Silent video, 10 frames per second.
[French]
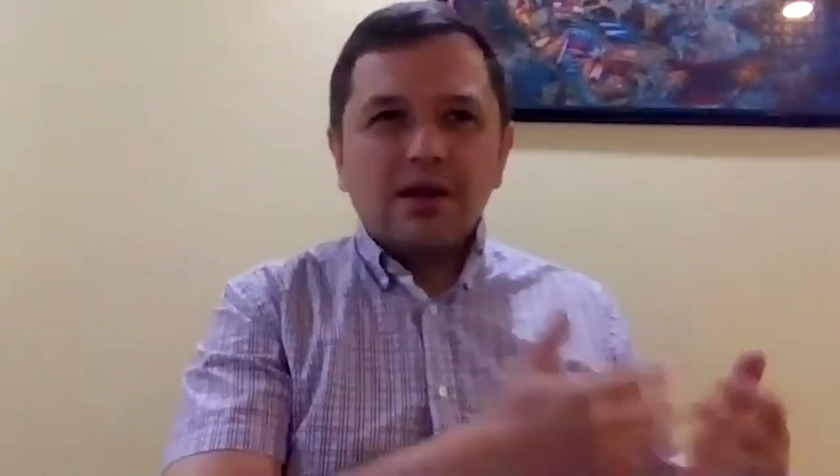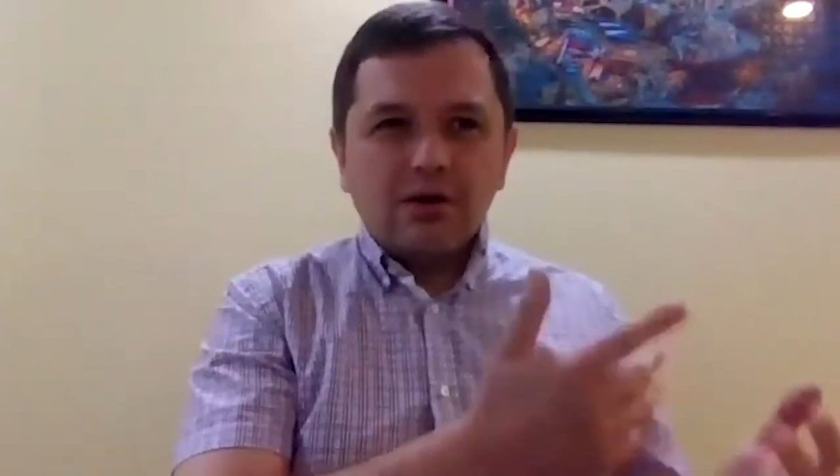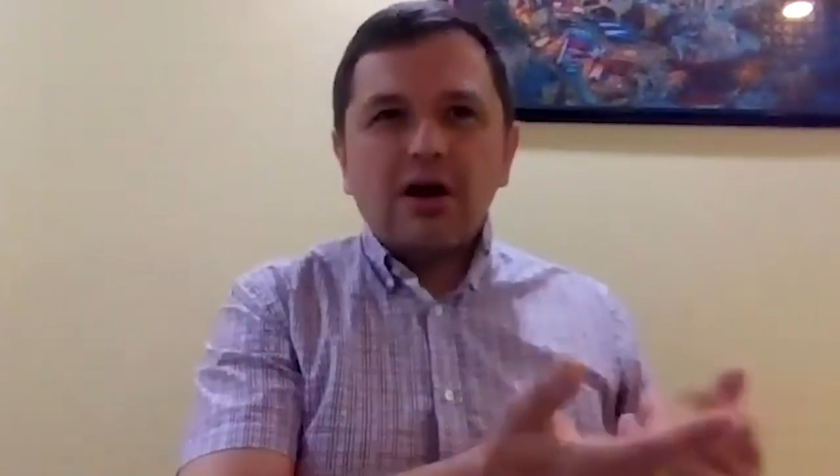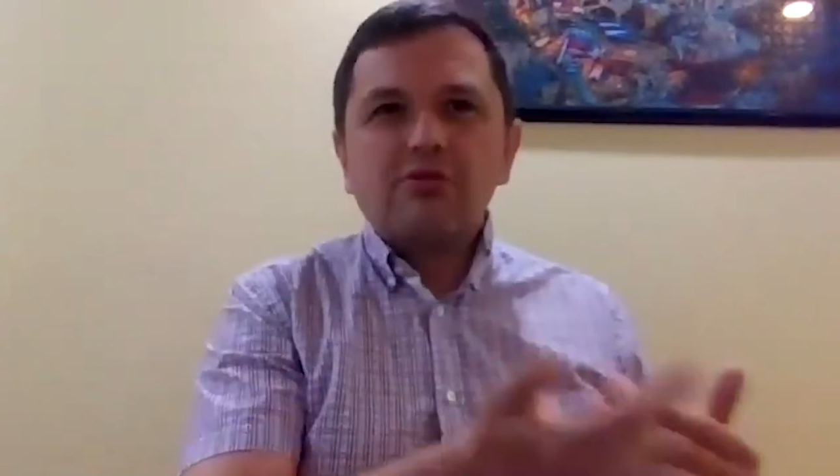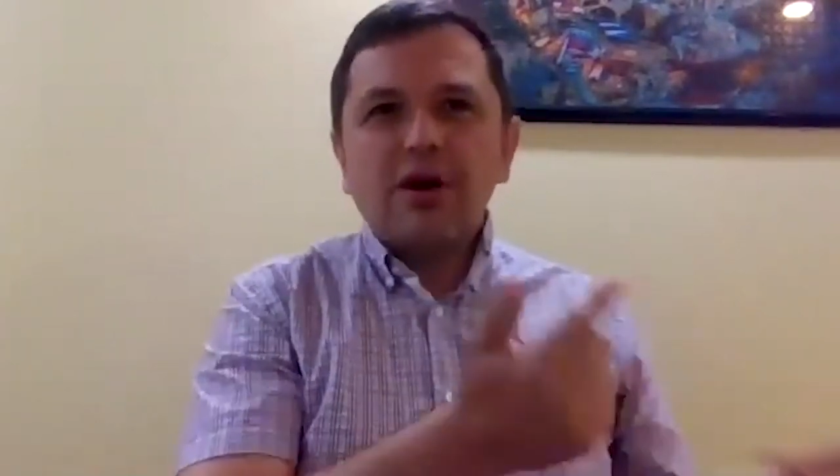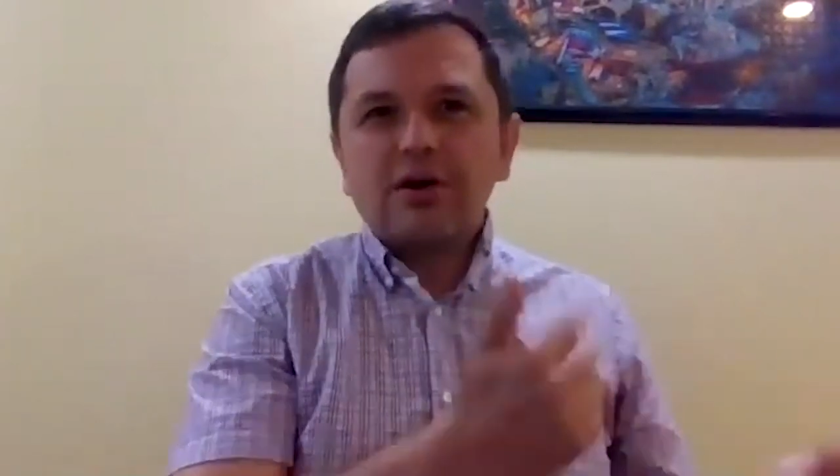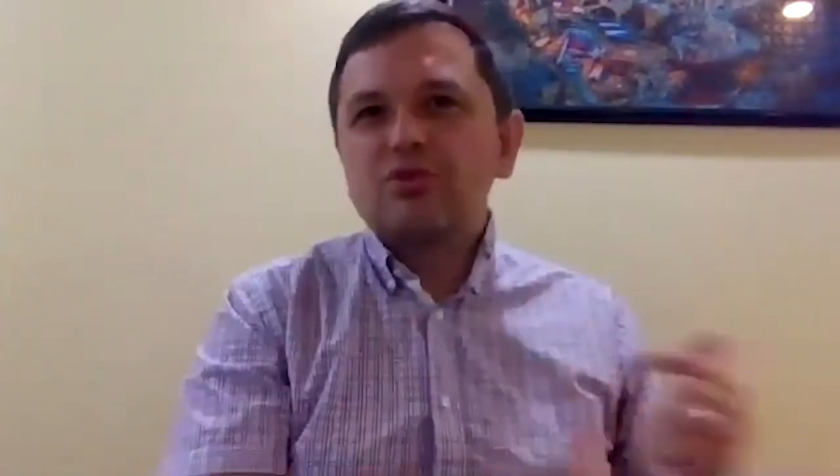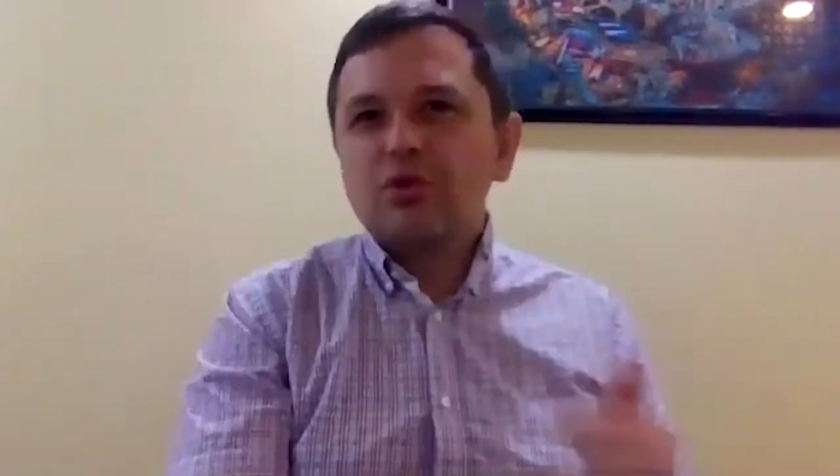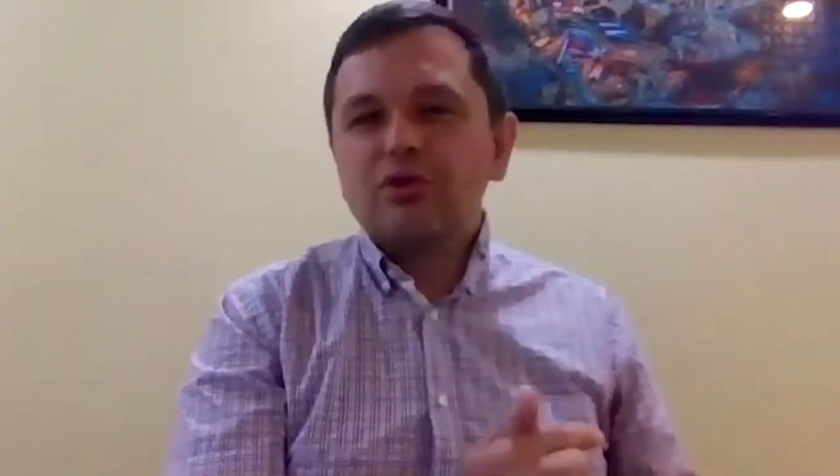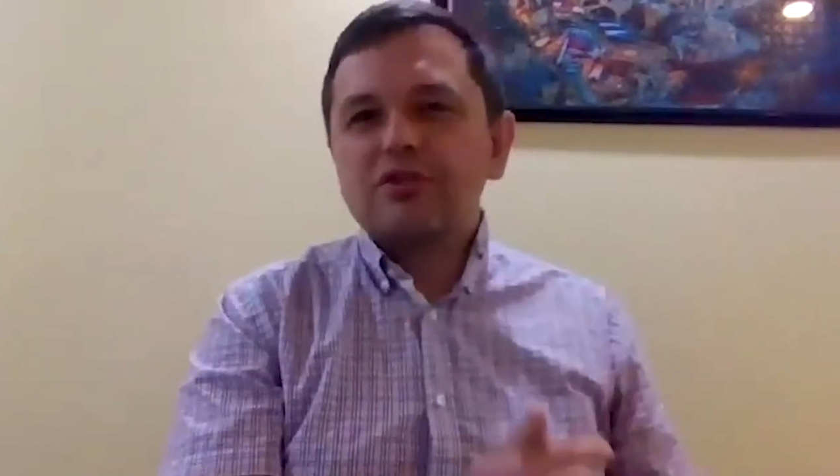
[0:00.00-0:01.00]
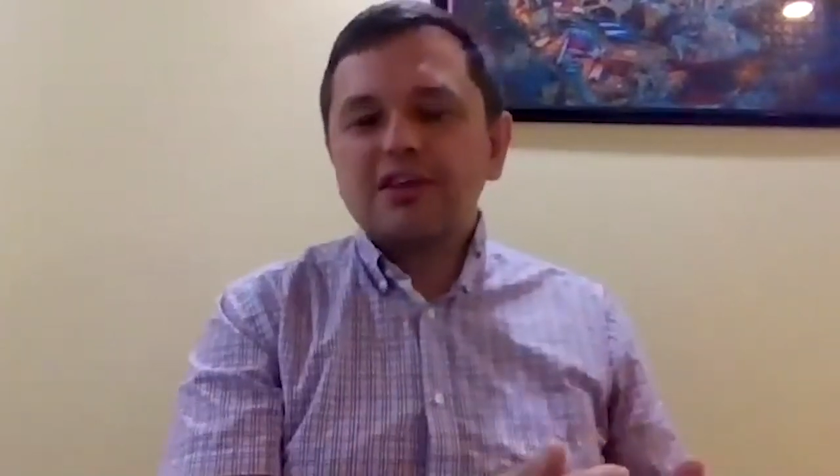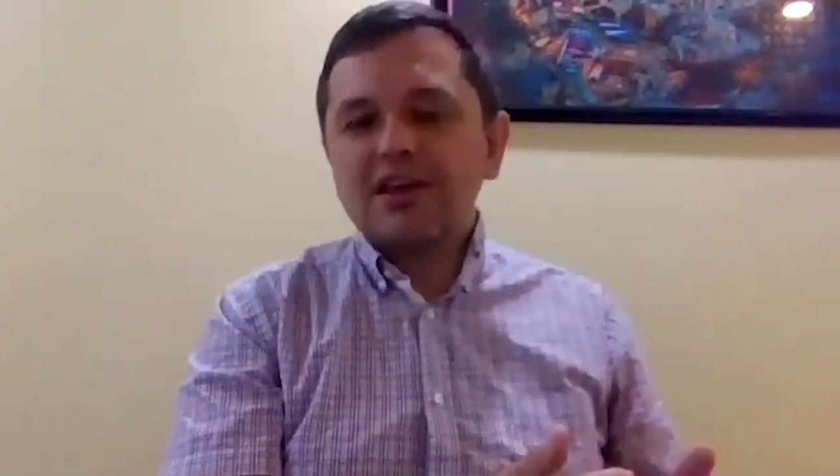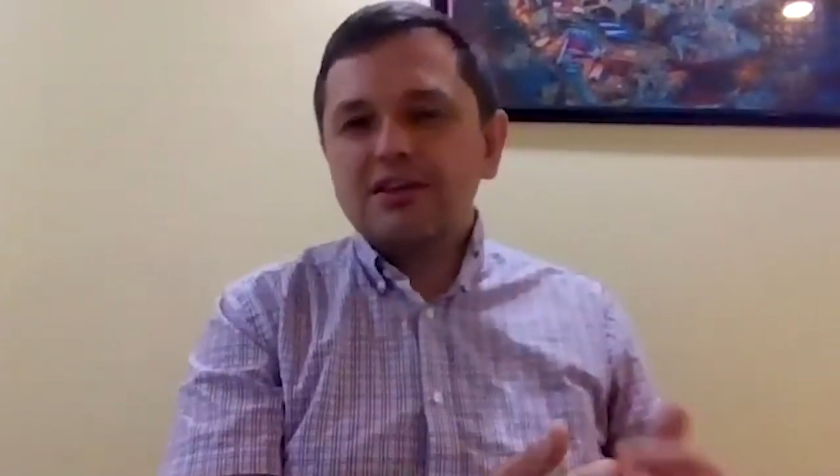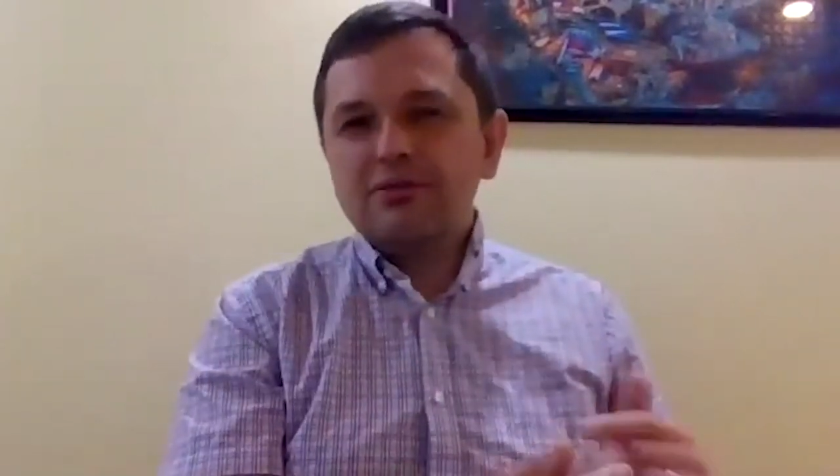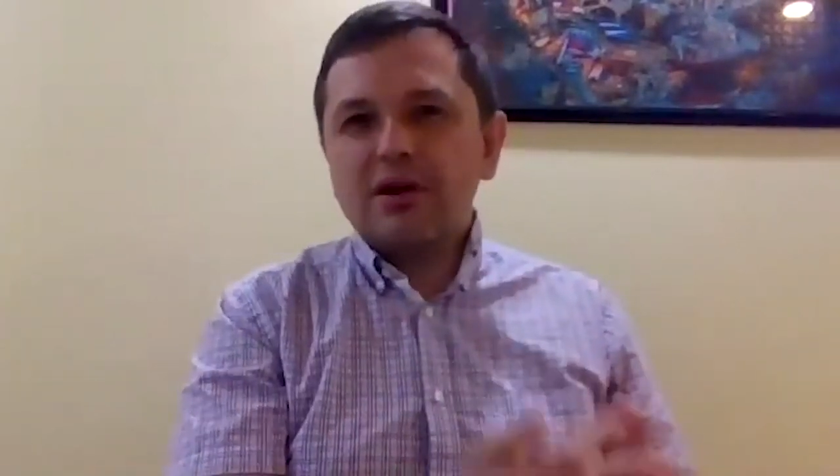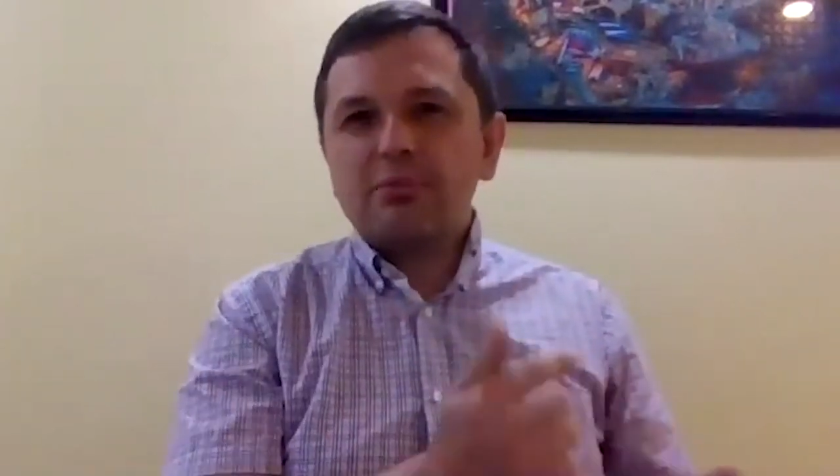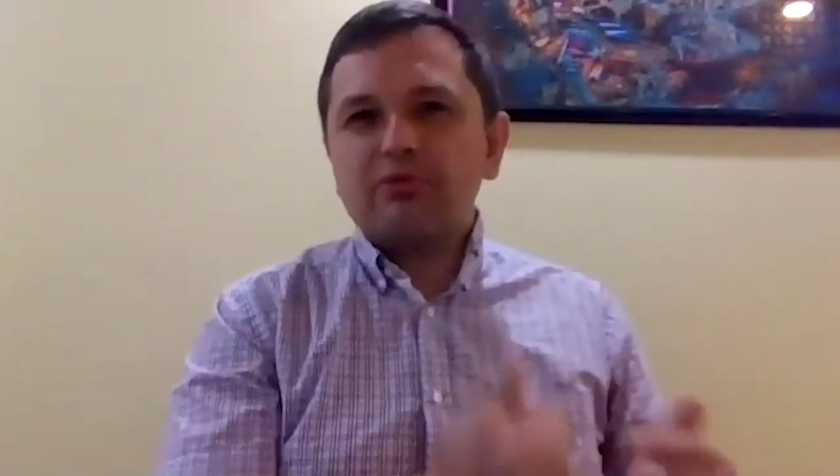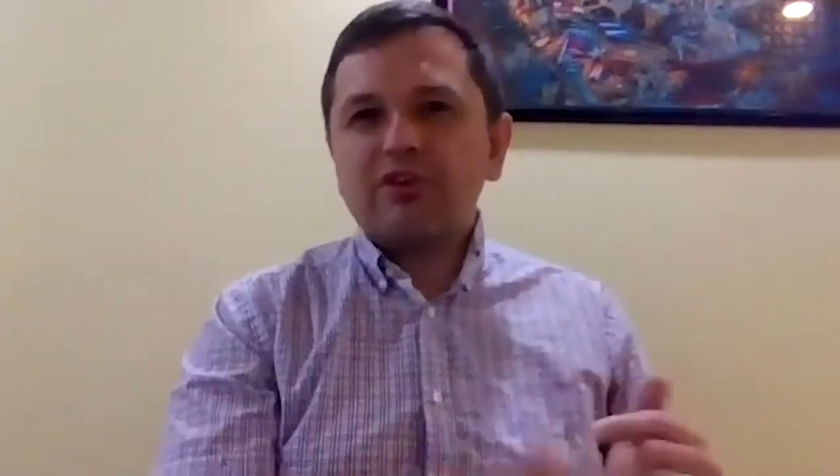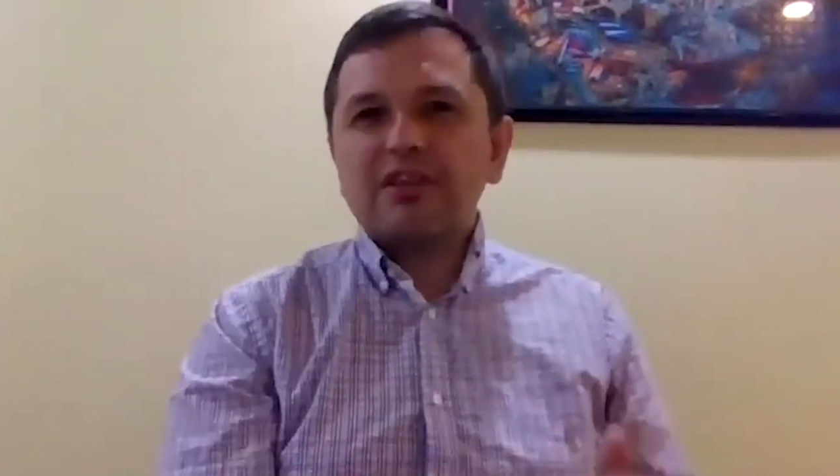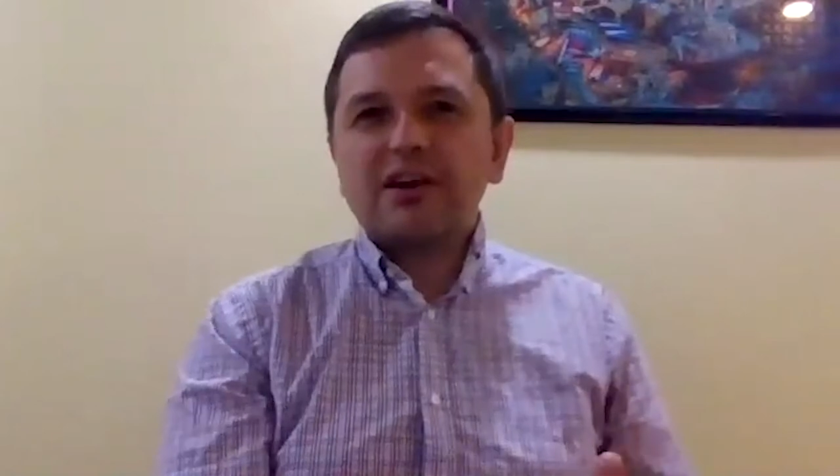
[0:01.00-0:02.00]
avoir le côté négatif et à
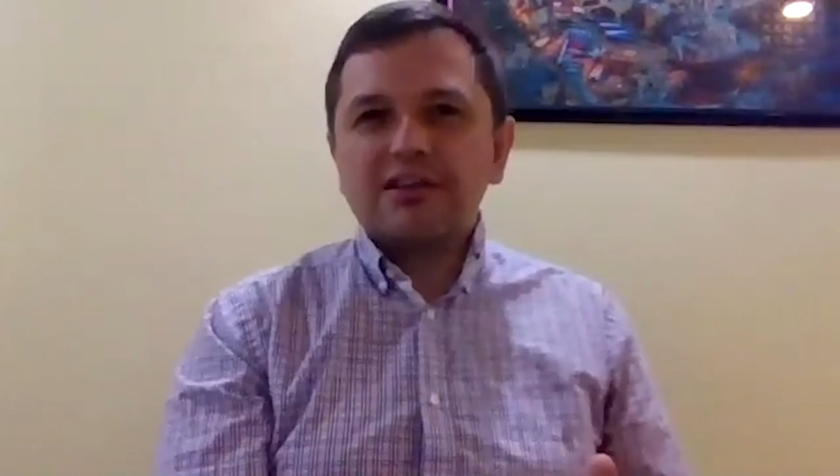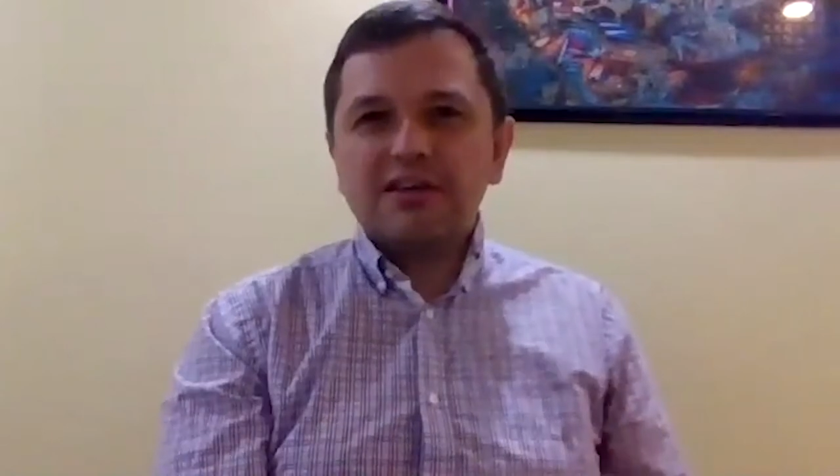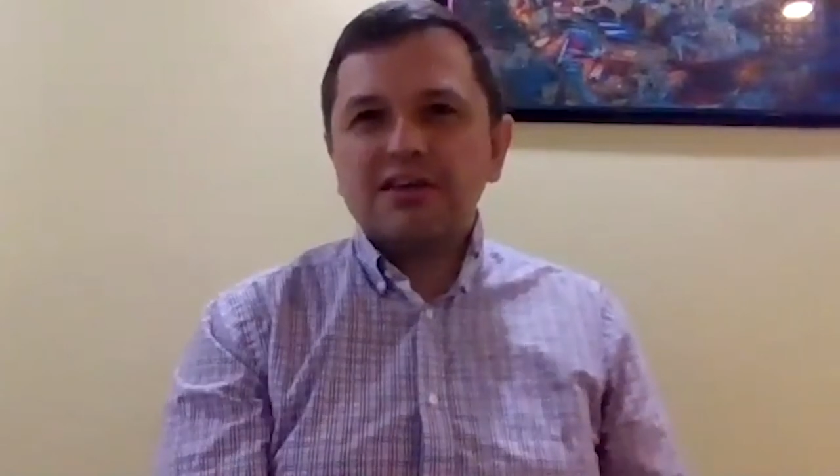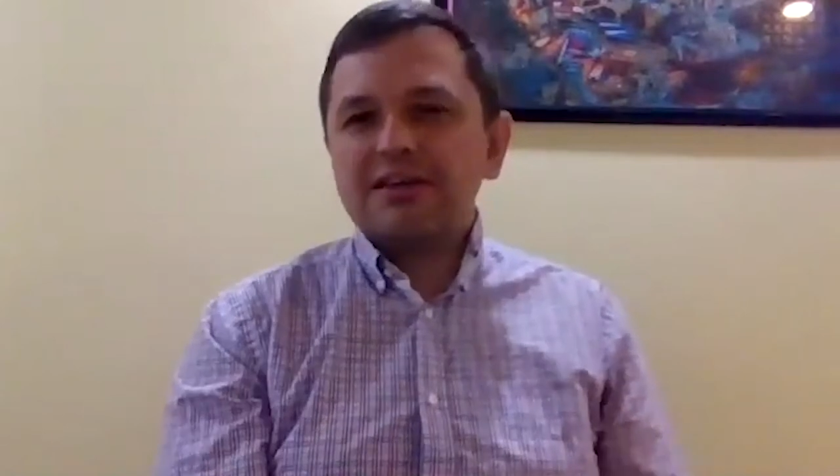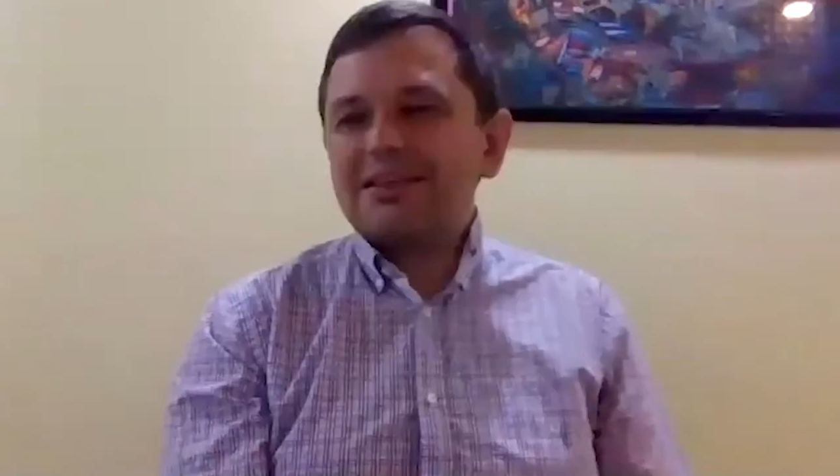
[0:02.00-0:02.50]
faire des critiques,